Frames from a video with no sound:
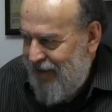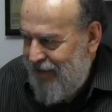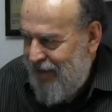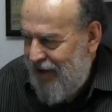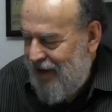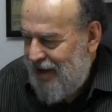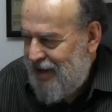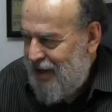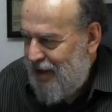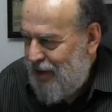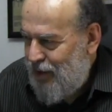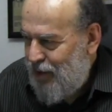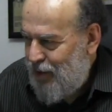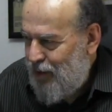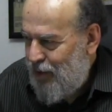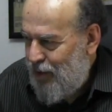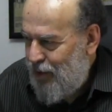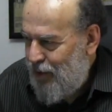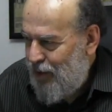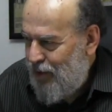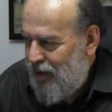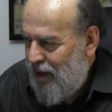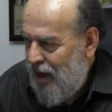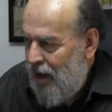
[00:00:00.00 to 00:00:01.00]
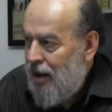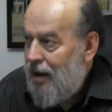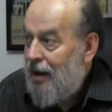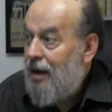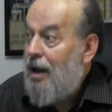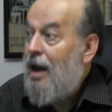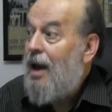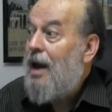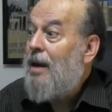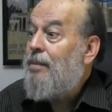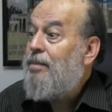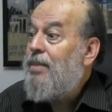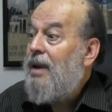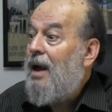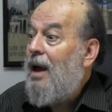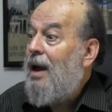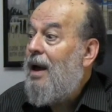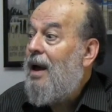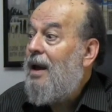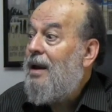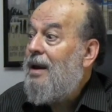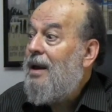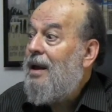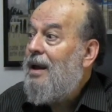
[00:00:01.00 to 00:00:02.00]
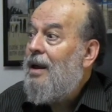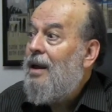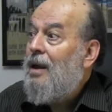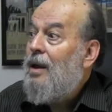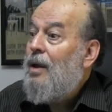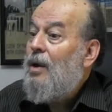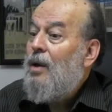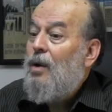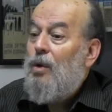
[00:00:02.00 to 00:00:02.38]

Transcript: في قضيه الشذوذ الان بيعاني